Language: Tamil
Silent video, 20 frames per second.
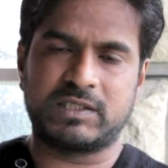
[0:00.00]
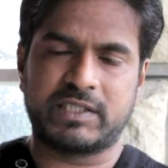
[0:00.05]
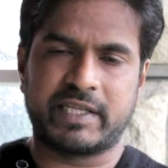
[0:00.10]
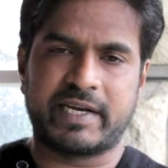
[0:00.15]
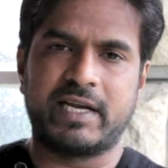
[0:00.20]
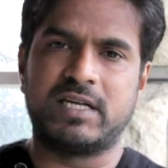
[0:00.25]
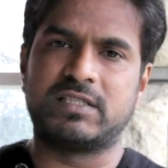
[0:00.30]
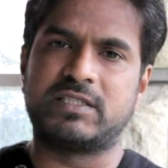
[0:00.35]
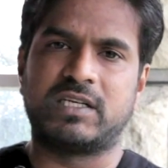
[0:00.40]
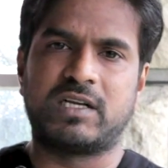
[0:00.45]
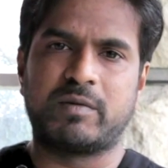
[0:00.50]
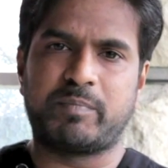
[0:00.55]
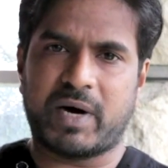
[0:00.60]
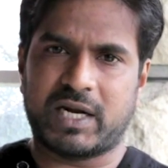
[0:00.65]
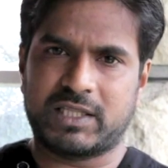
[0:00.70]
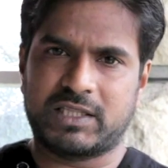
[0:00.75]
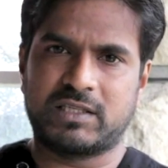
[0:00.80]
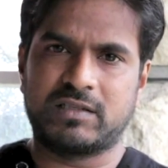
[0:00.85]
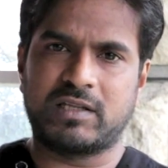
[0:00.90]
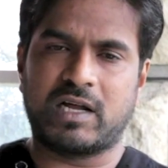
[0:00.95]
திரையில் சென்று
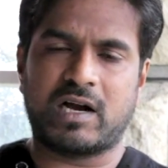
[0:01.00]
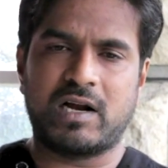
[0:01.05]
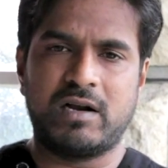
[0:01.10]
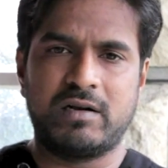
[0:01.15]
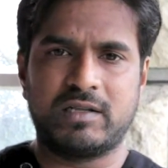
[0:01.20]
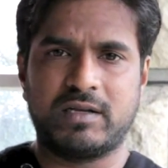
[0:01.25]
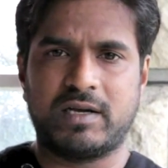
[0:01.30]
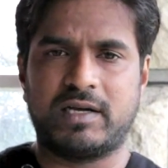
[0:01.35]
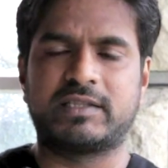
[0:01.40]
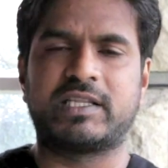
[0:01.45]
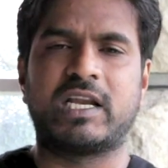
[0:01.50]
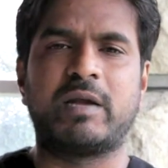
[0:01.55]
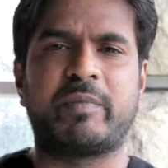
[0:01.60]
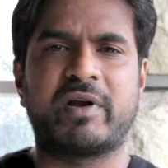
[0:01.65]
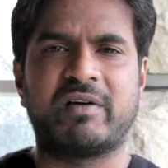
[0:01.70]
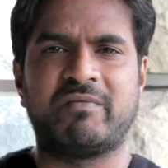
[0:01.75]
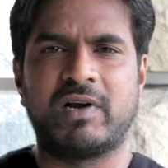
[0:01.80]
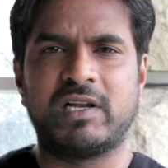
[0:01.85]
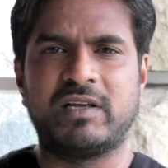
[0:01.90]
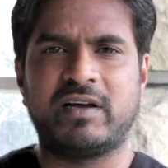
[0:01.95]
பார்த்திருந்தார்கள்
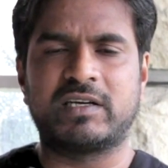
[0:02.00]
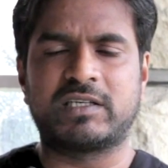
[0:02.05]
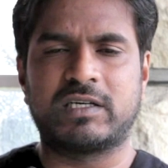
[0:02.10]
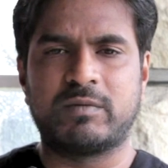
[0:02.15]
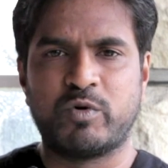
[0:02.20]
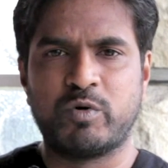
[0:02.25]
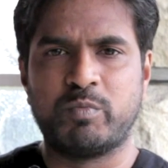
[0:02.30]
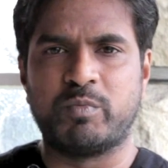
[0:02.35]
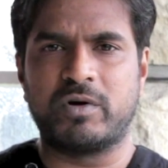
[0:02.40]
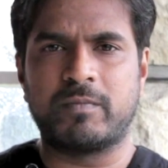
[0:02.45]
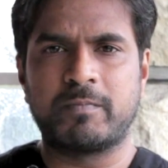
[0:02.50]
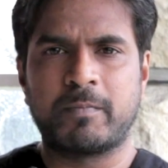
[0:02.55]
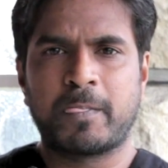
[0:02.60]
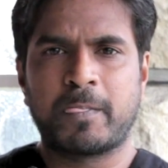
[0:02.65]
திரைப்படம் வழியாக முன்பு